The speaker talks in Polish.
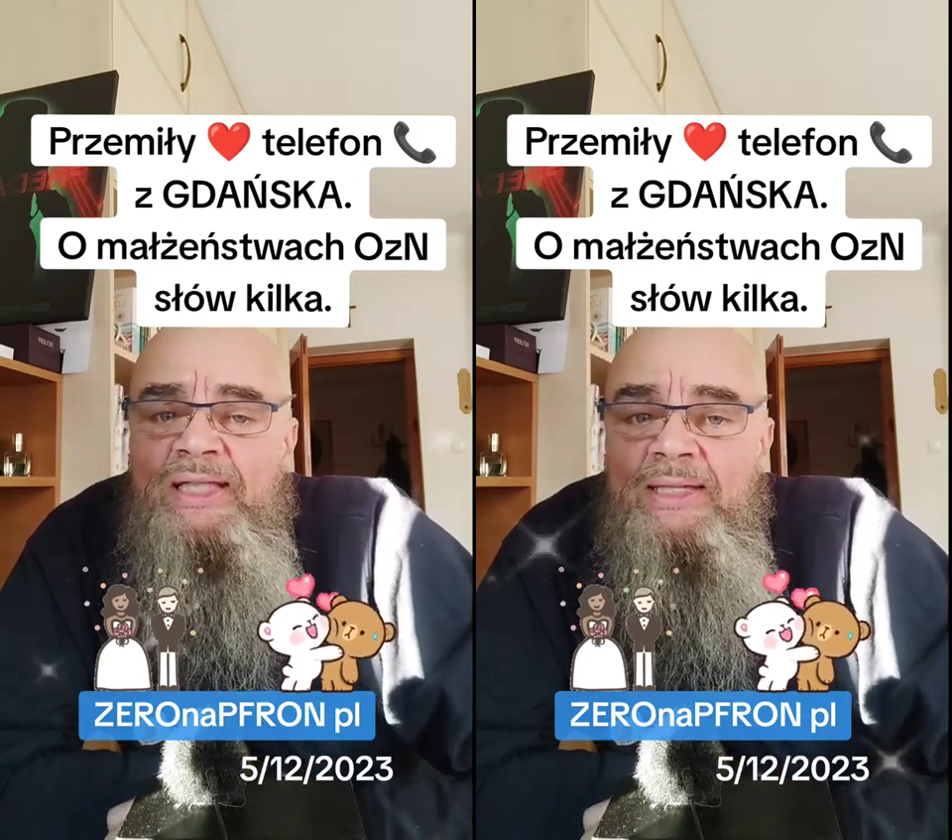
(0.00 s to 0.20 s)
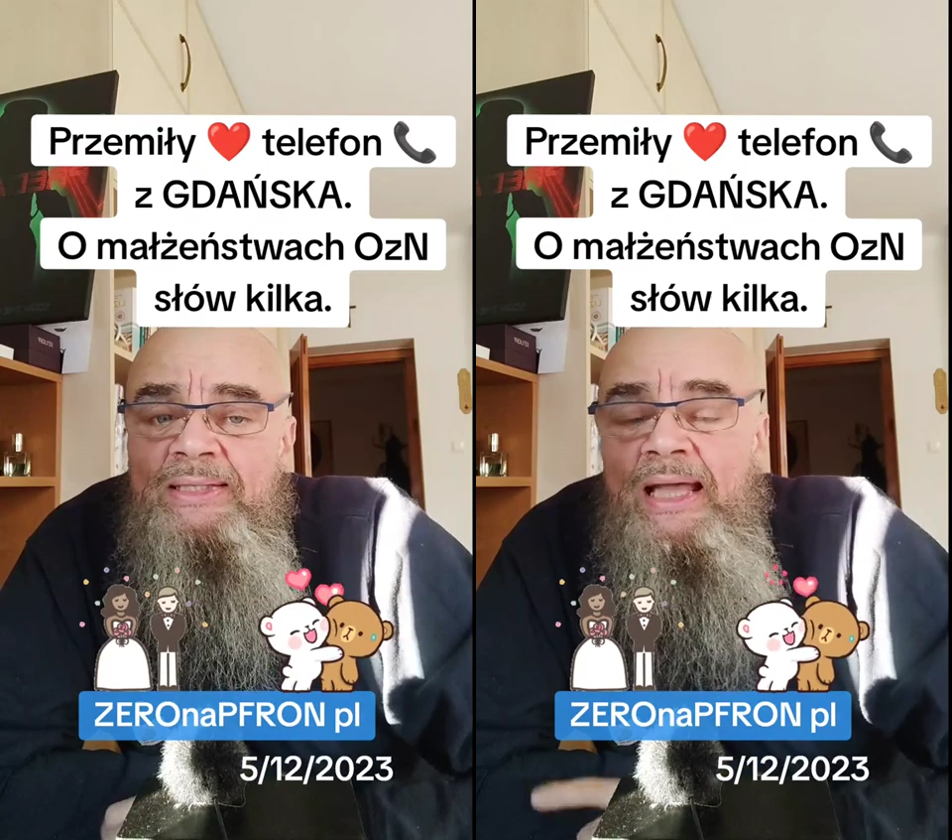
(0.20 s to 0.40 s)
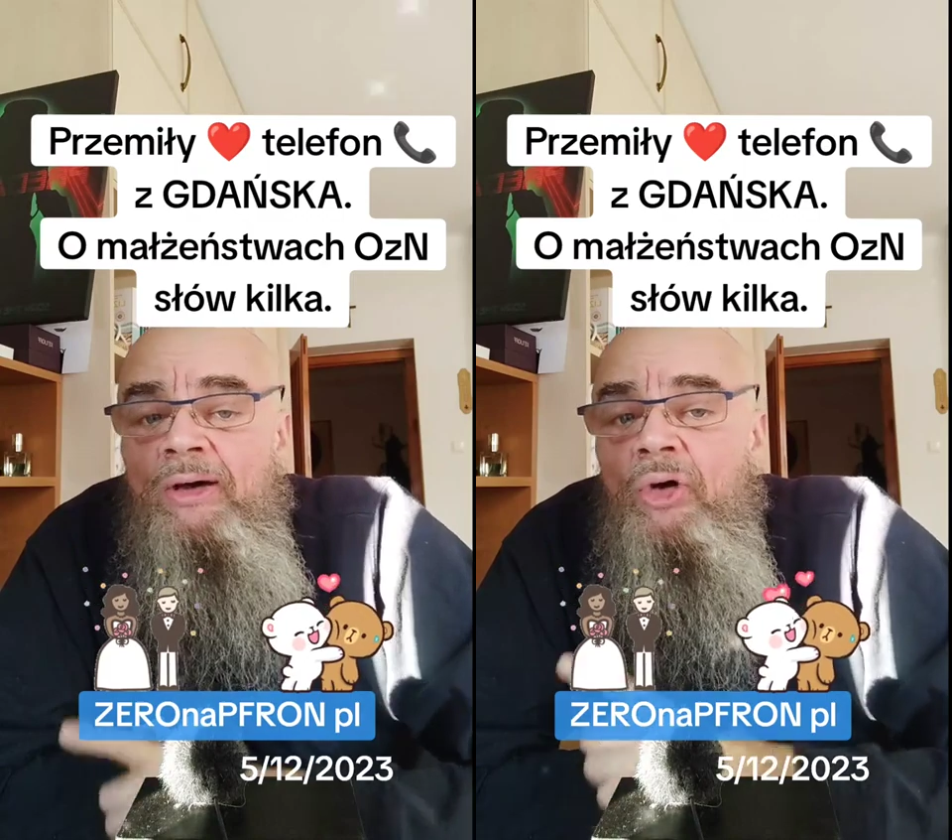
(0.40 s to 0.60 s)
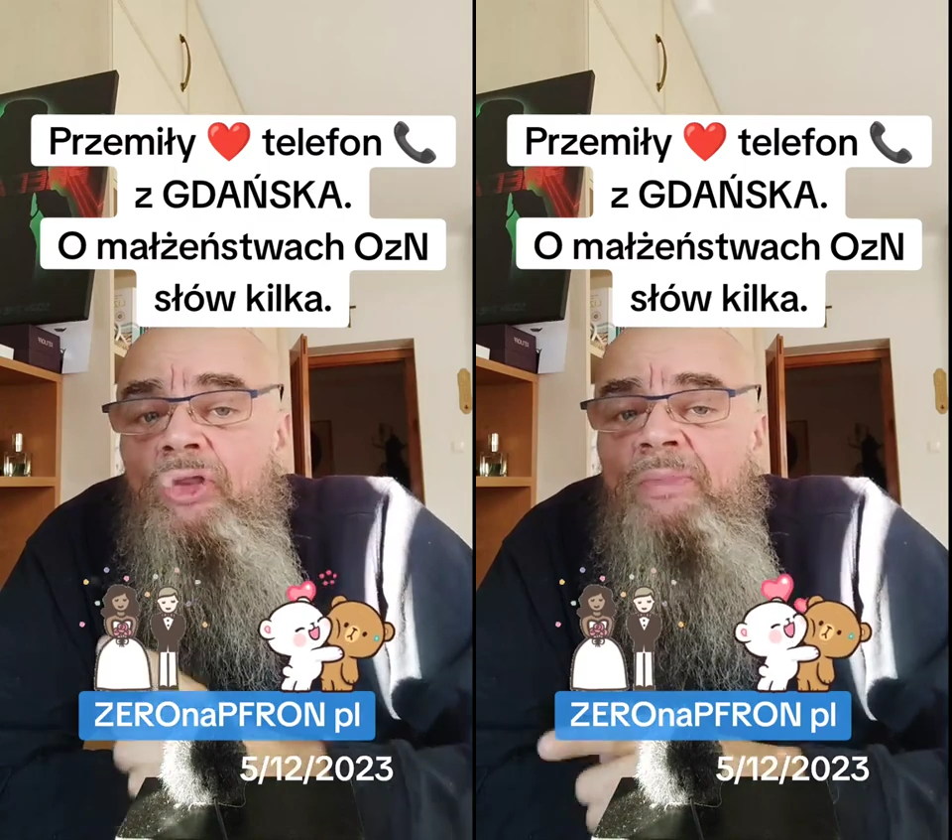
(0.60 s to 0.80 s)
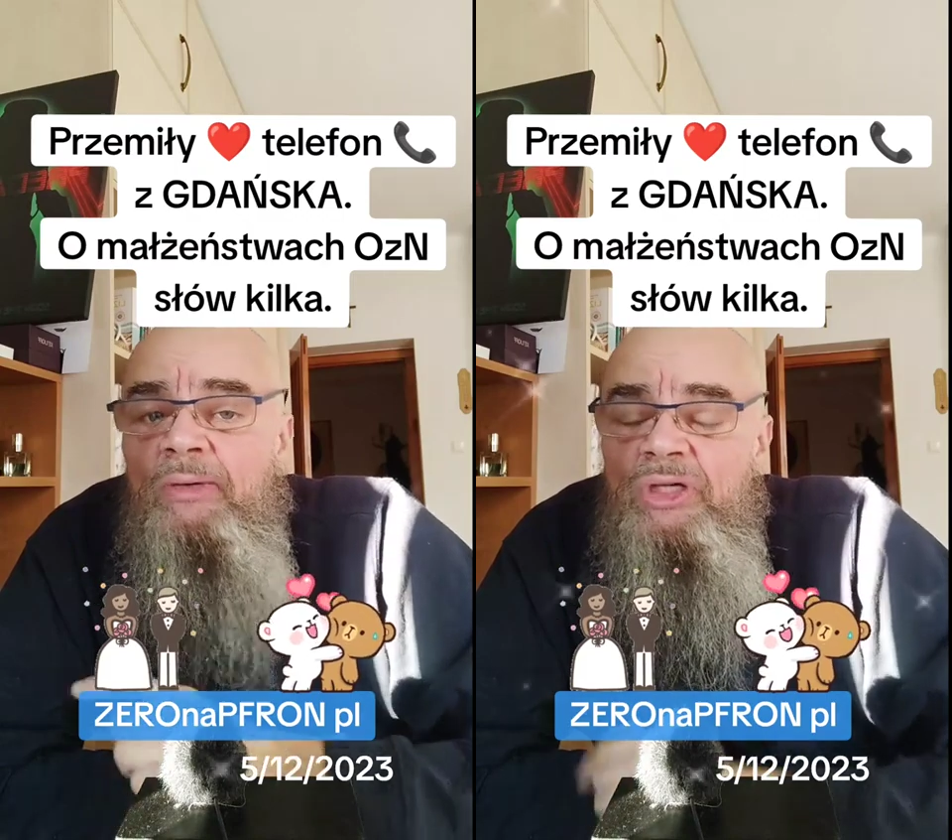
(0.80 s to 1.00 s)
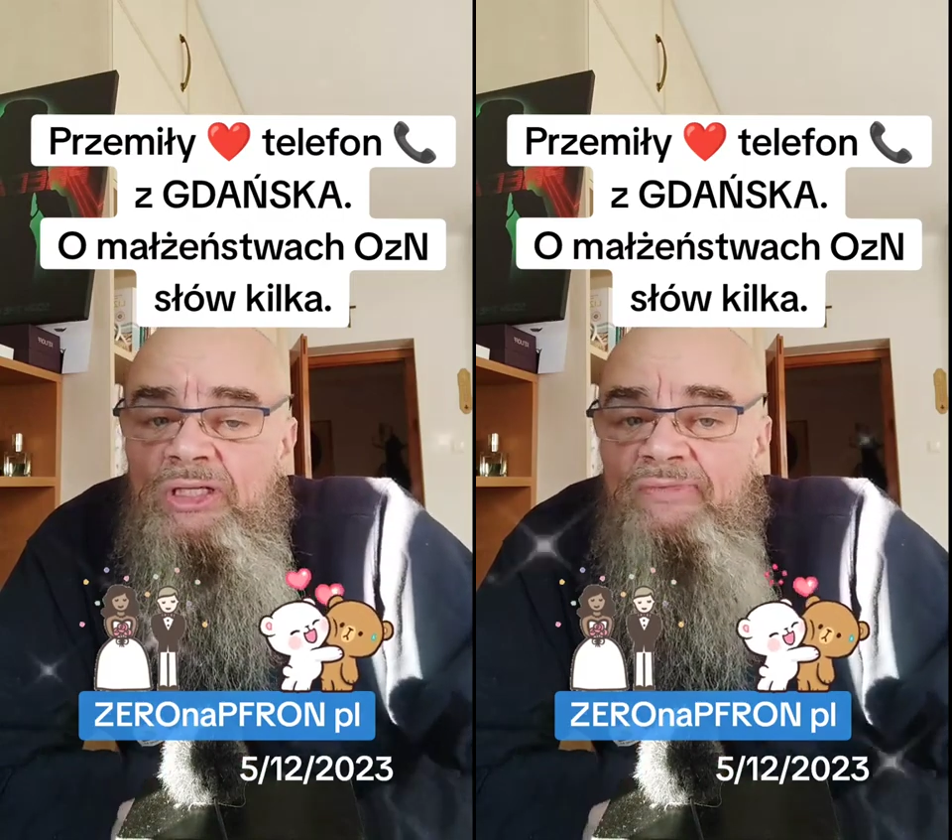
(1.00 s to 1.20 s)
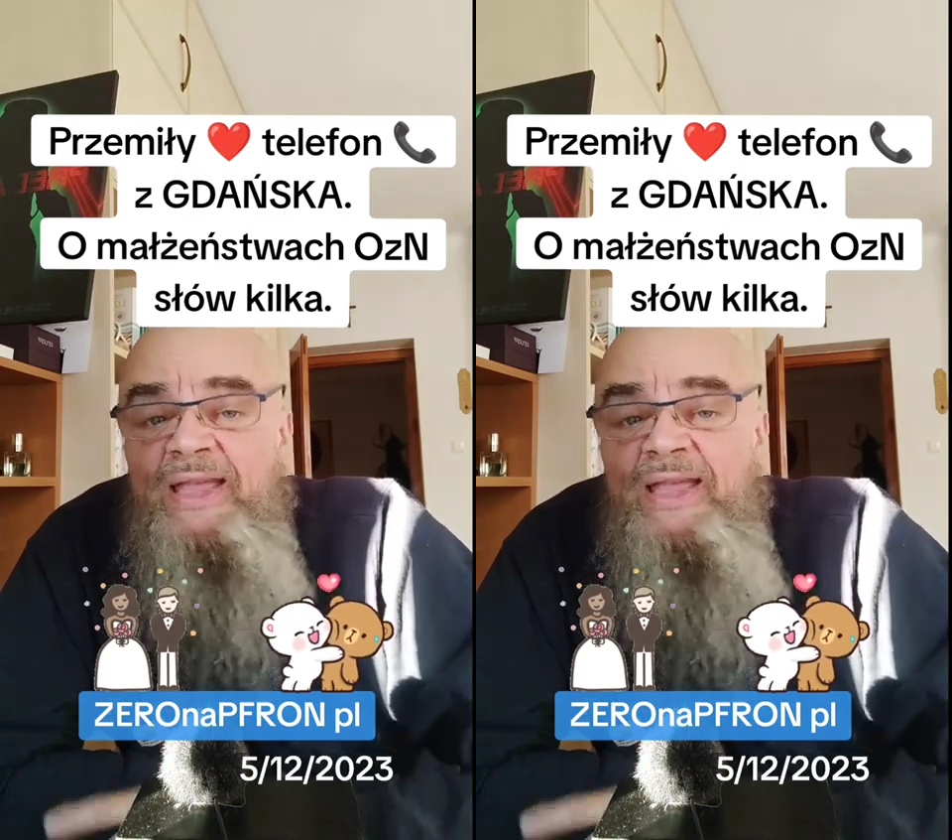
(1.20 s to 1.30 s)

Gdańska, od małżeństwa,